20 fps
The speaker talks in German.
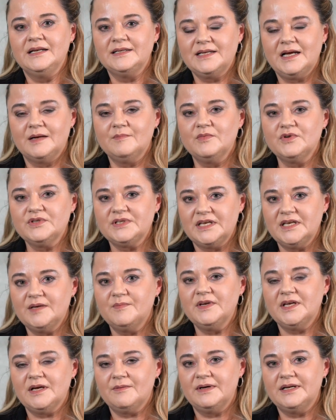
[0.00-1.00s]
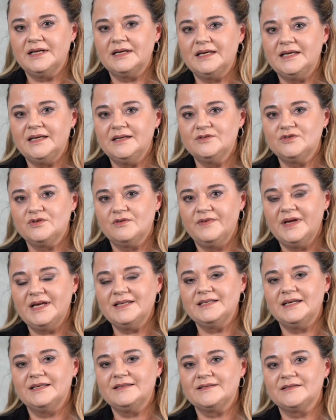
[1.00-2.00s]
Dann muss ich mich aber dagegen zur
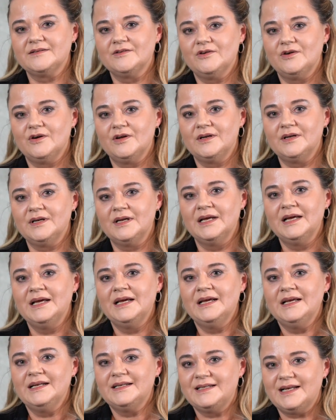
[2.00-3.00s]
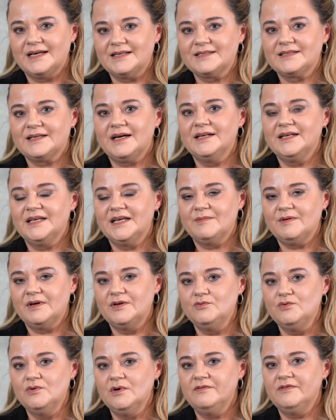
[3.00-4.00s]
Wehr setzen können. Das kann ich aber
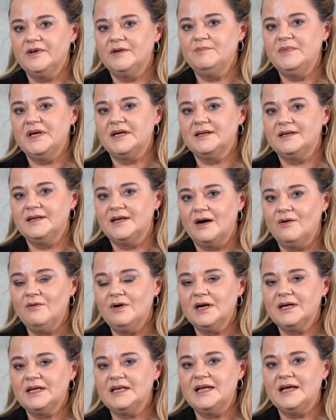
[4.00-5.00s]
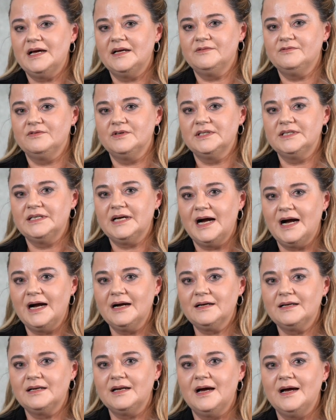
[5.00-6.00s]
nur, wenn mir genau erklärt wird,
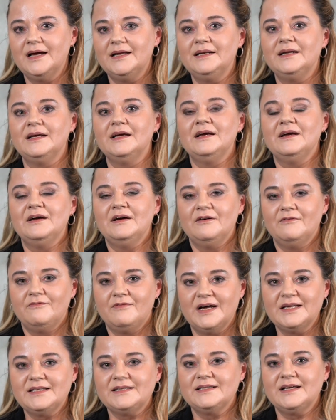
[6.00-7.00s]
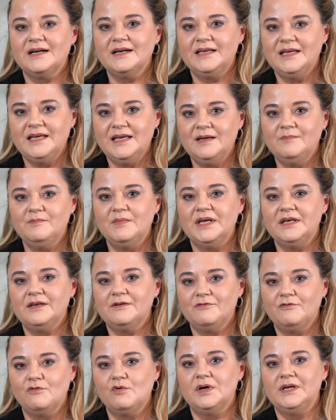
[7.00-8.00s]
haarklein, was da gegen
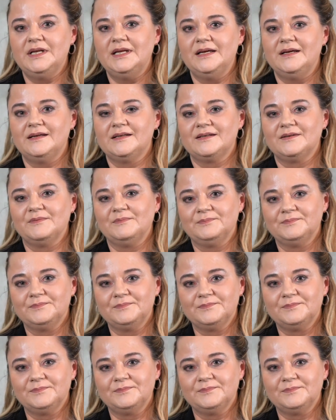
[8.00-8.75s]
mich vorliegt.